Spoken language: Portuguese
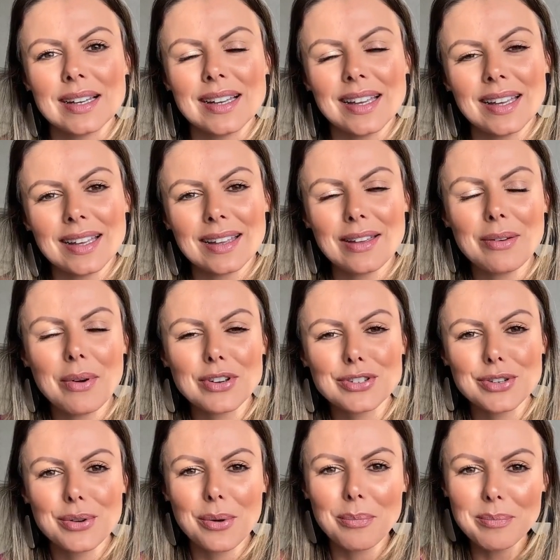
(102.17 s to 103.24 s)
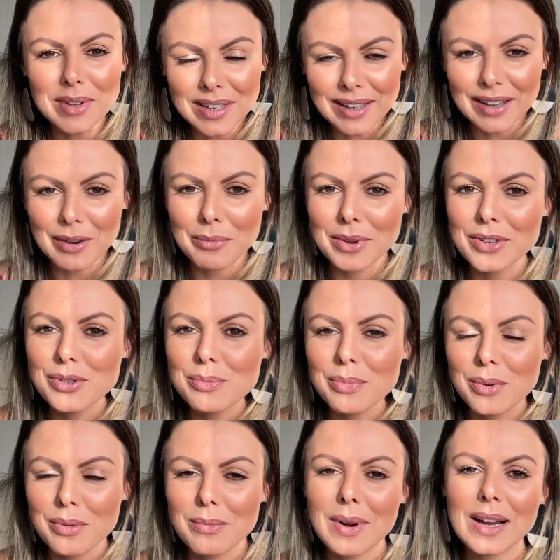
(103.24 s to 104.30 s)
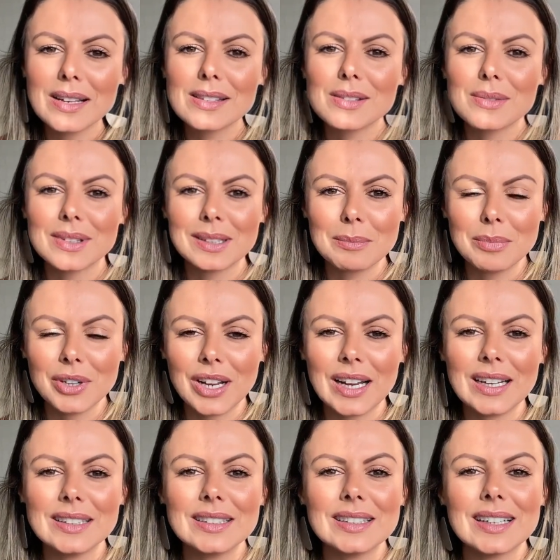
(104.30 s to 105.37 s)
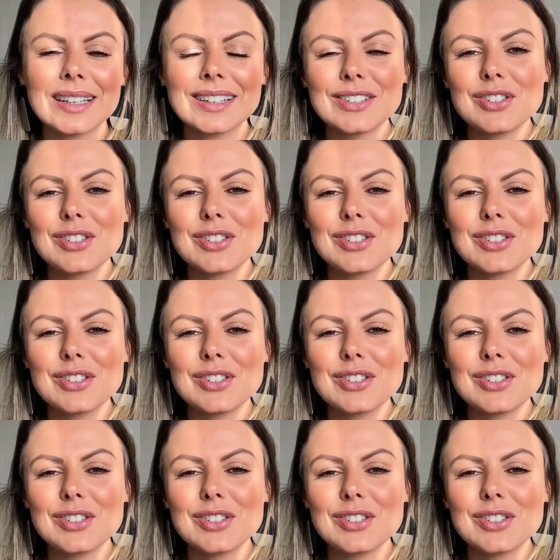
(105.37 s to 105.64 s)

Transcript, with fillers: É, eu acho que combina realmente um pouco mais com a temporada, né?